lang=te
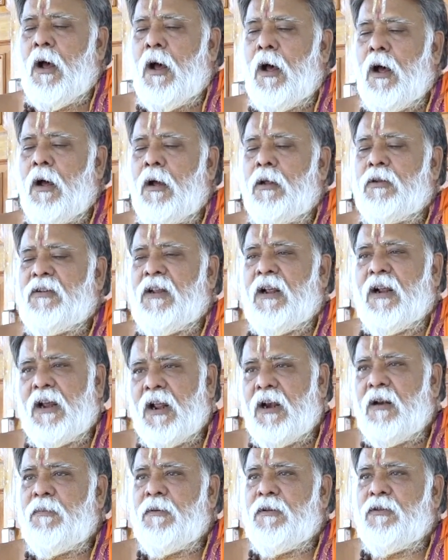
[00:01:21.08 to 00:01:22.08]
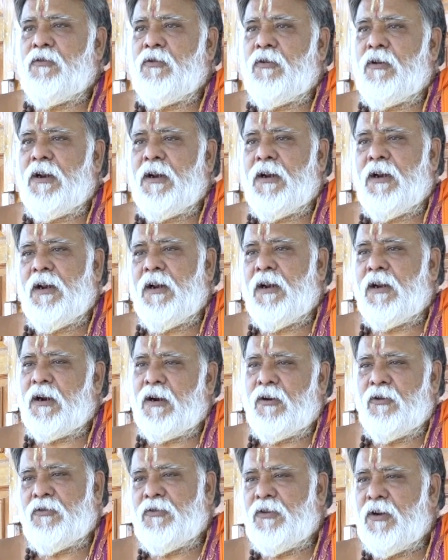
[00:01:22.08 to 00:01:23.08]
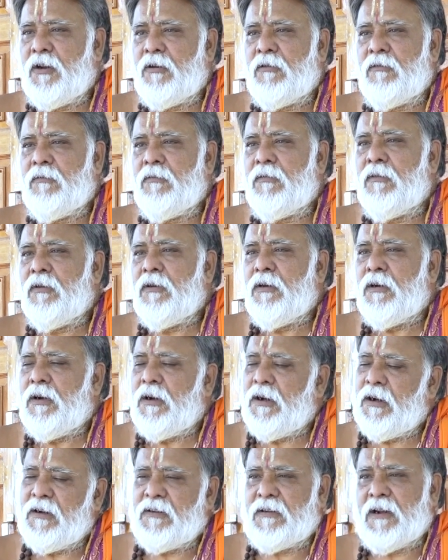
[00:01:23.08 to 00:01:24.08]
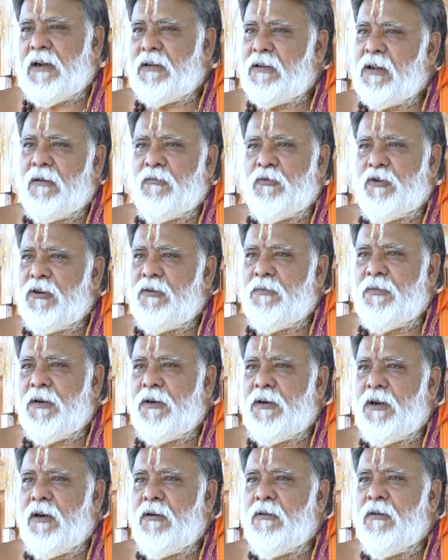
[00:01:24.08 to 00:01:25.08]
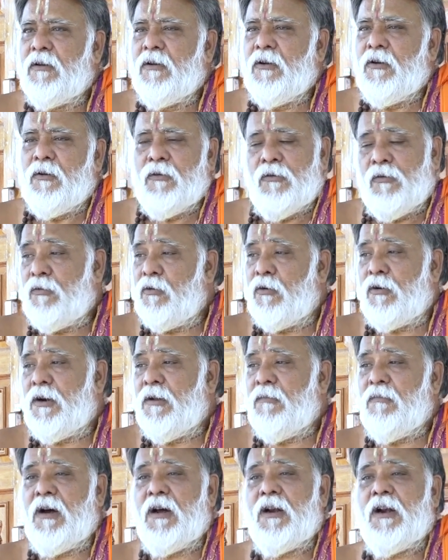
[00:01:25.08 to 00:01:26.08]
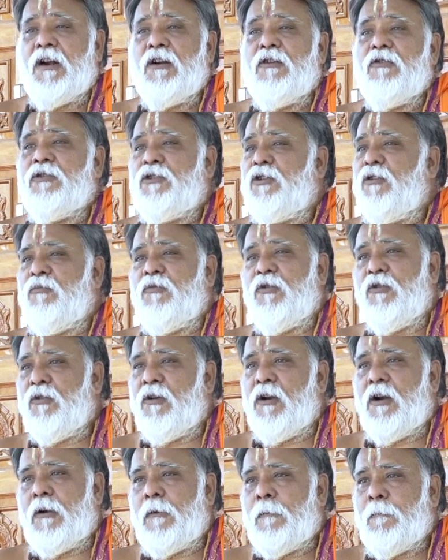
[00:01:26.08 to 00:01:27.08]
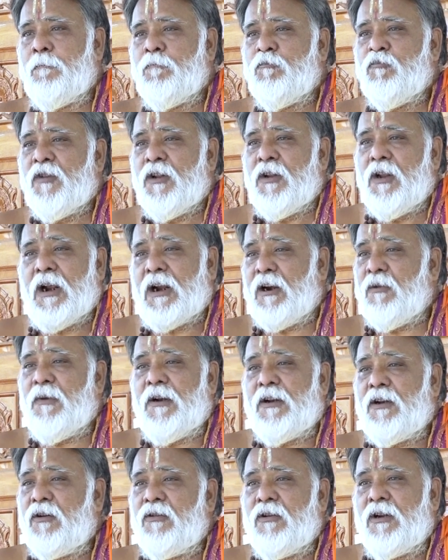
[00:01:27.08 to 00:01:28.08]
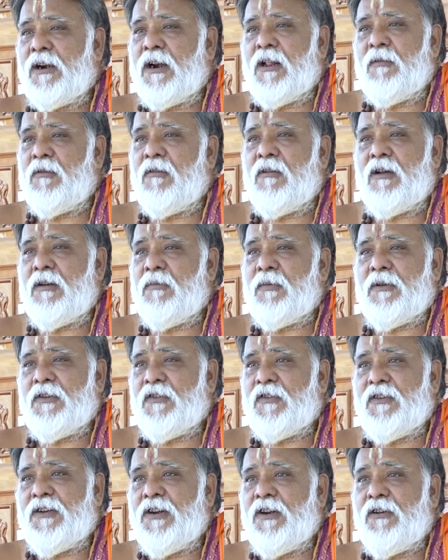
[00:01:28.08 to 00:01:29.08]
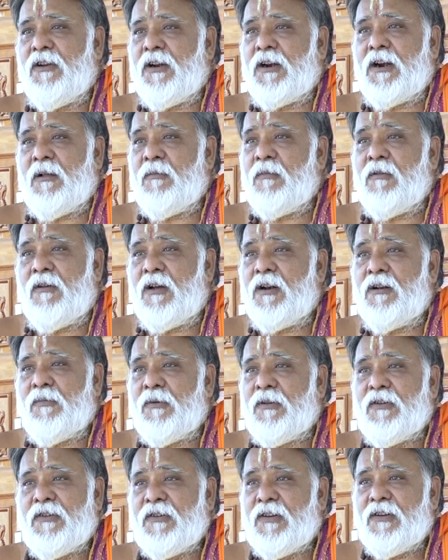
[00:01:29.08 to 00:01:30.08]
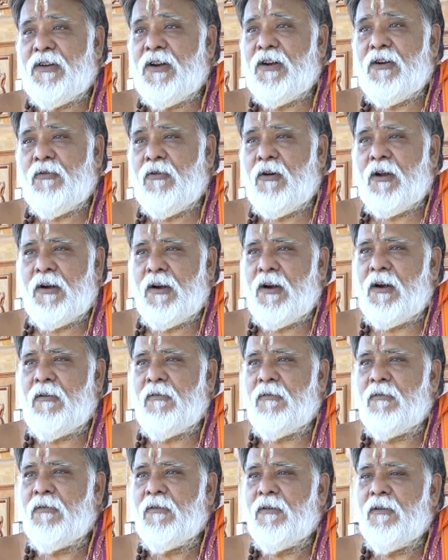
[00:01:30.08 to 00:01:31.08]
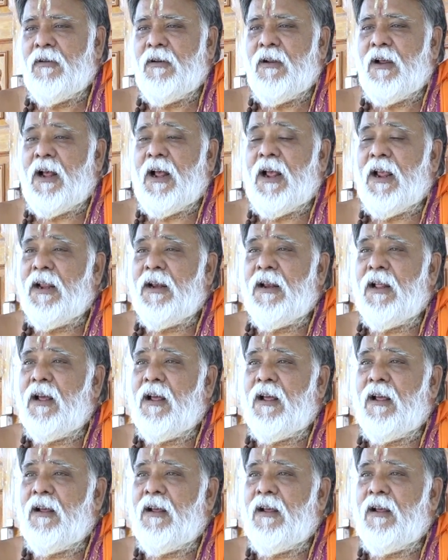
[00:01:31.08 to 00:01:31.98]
ఆ సంకల్పంతోనే నేను ఇక్కడ వచ్చాను ఈ సాధన మొదలుపెట్టాను ఇంకొకటి మా రెండో తమ్ముడు ఉన్నాడు ఇక్కడ పెట్టకు ఇక్కడ అమ్మవారిని ప్రతిష్ఠ చేయకు ఇక్కడ అమ్మవారిని ప్రతిష్ఠ చేయకు అన్నాడు అయినా